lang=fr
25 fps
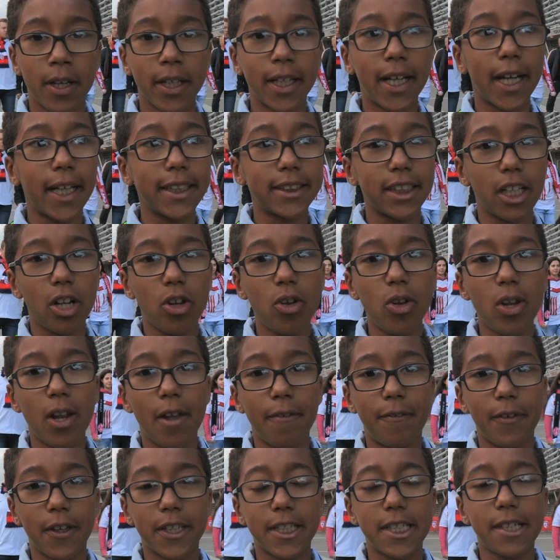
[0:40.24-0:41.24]
grâce à lui,
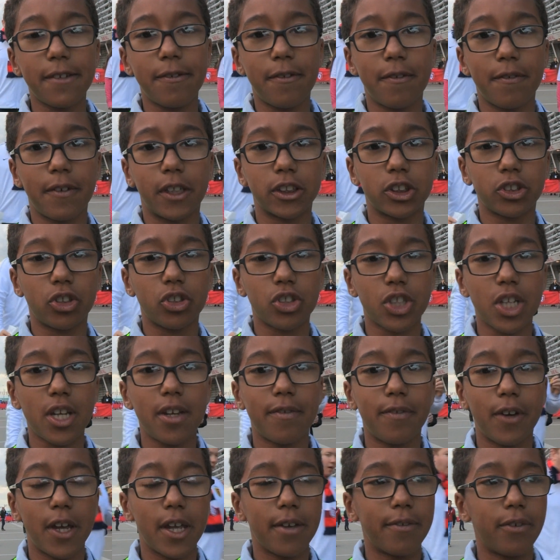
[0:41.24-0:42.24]
l'effectif il va changer, il
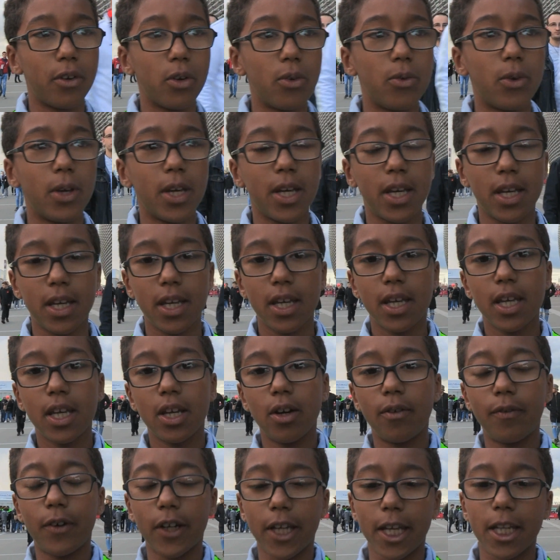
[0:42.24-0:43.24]
va évoluer et
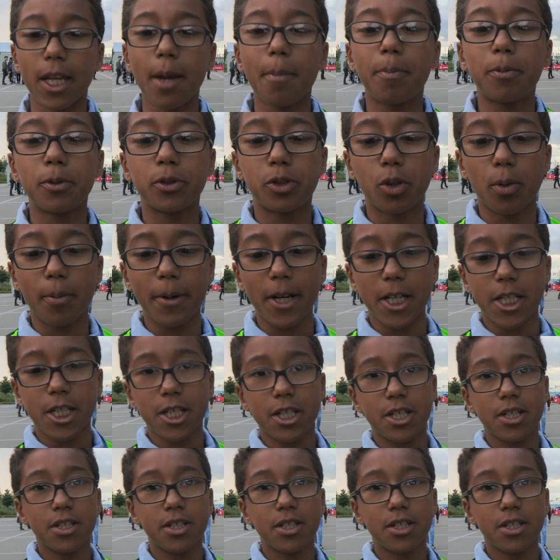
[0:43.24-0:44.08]
on va gagner plus de matchs.